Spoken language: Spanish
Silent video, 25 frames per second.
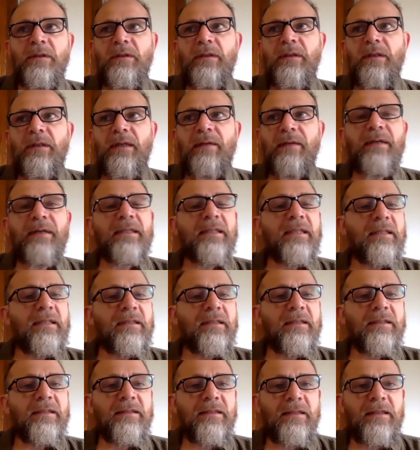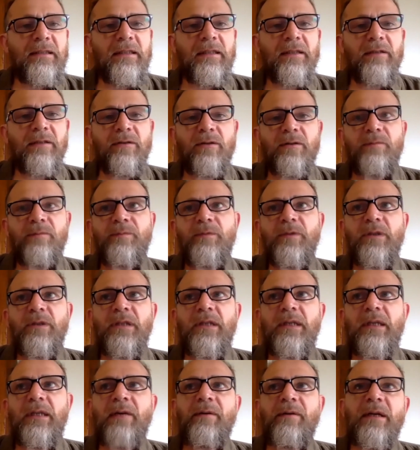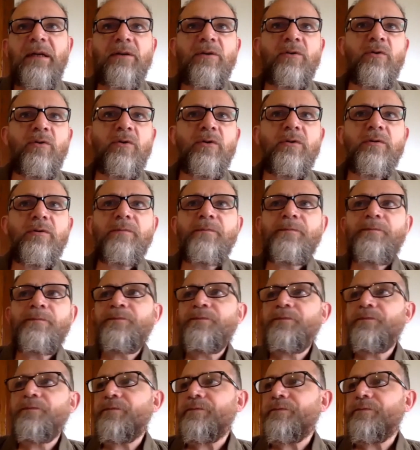era bastante siniestro, no tenía balcón.